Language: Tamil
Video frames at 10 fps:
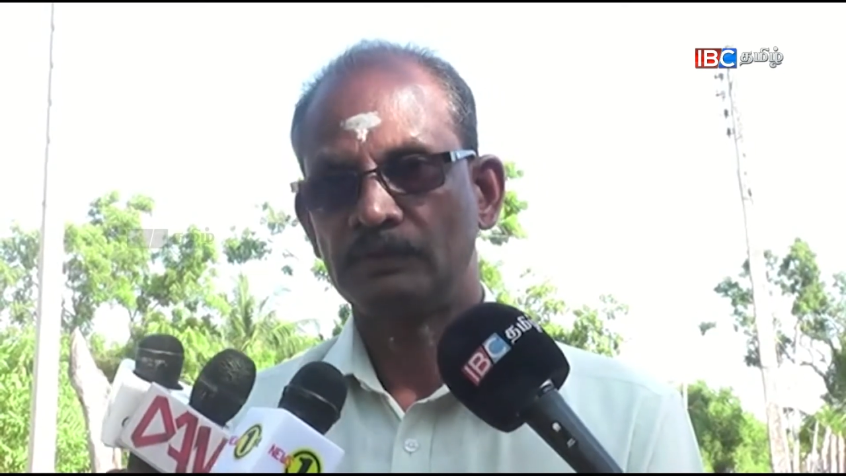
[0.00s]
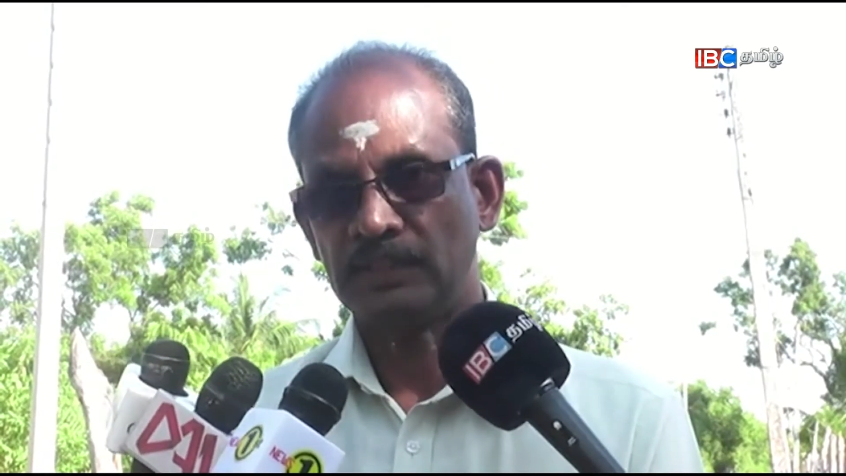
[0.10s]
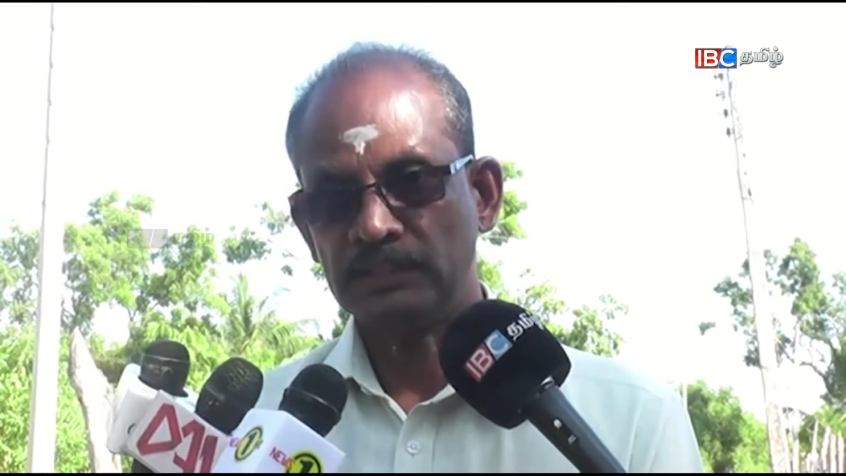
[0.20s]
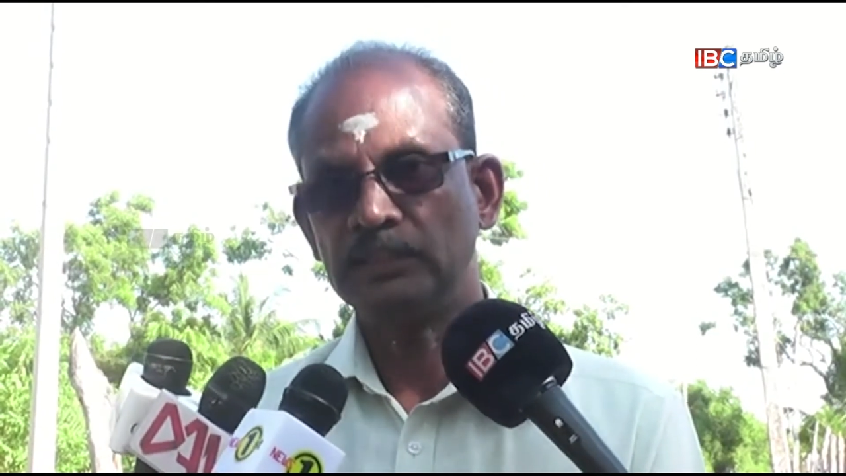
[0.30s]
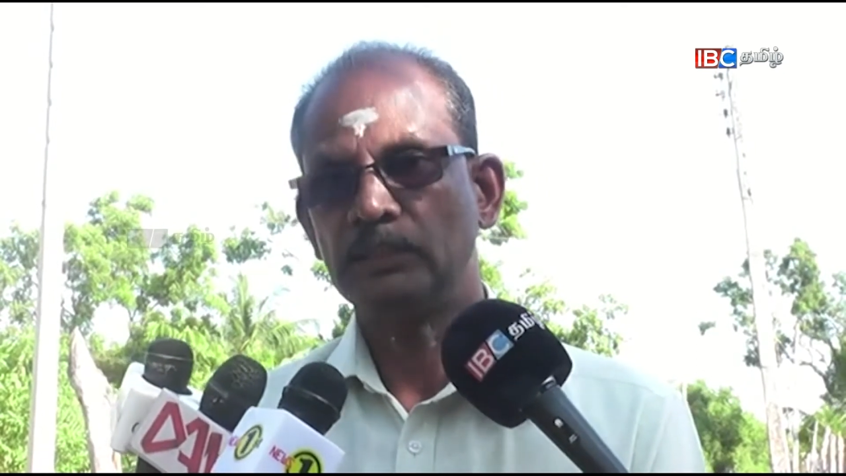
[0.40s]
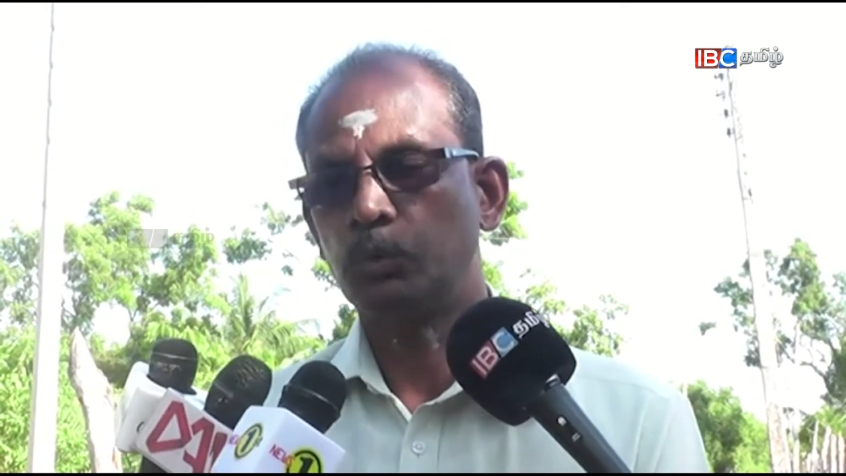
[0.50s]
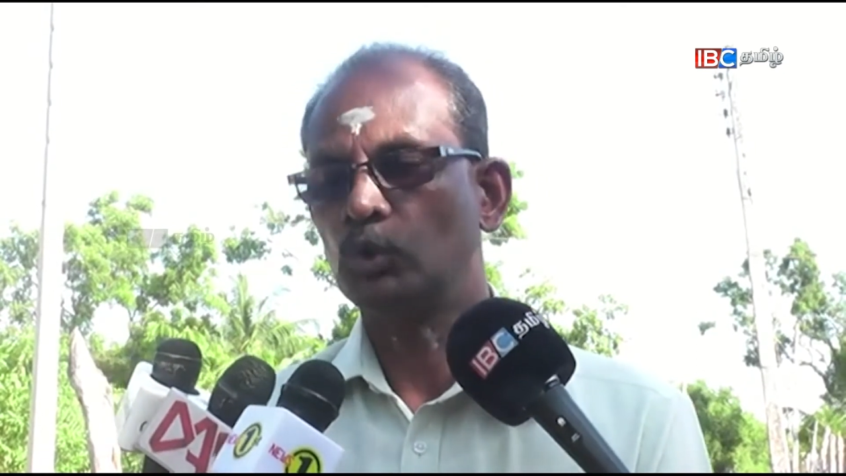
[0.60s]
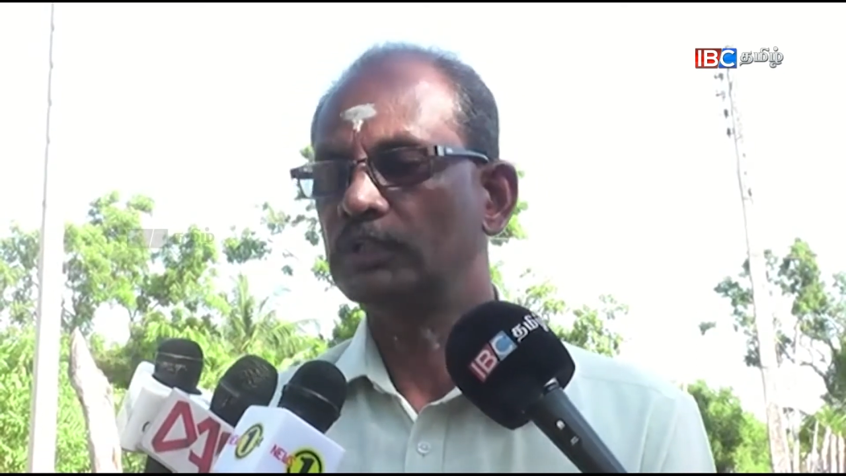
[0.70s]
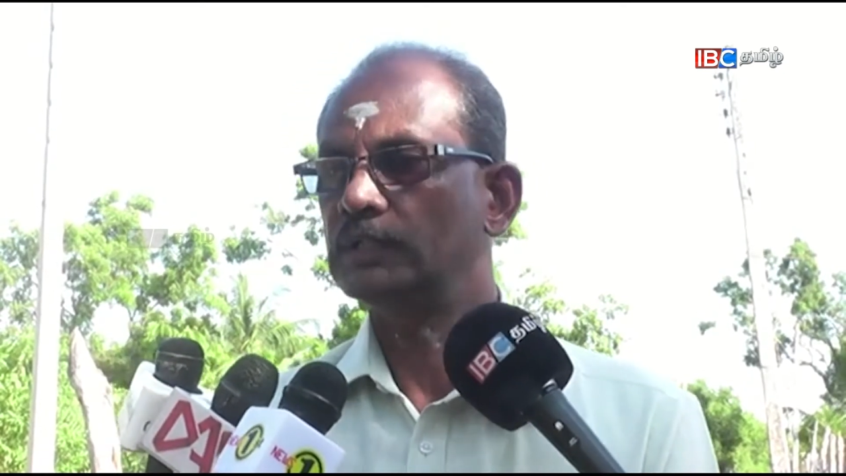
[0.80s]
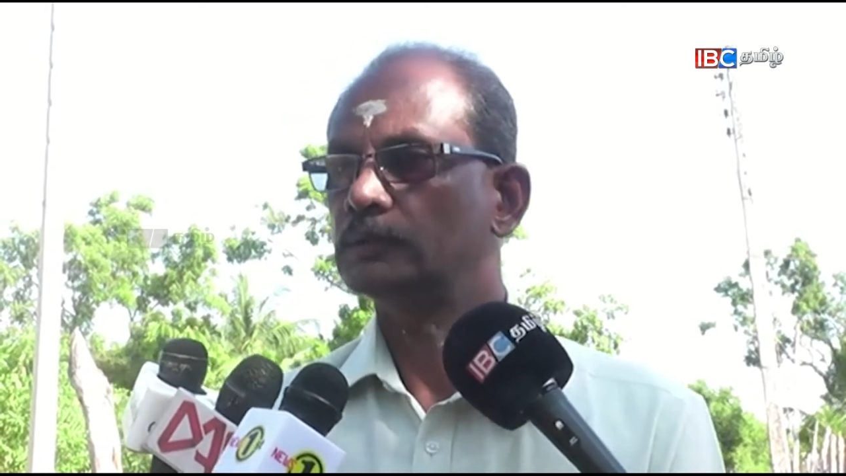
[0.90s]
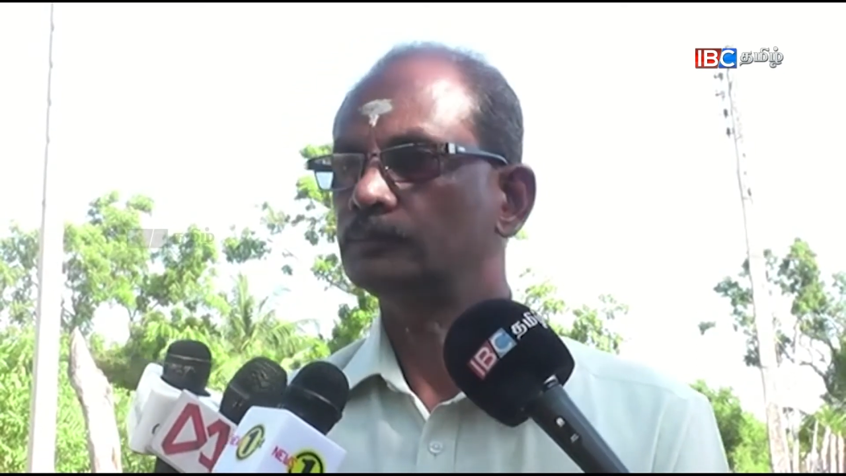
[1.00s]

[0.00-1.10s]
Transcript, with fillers: சந்தித்த பொழுது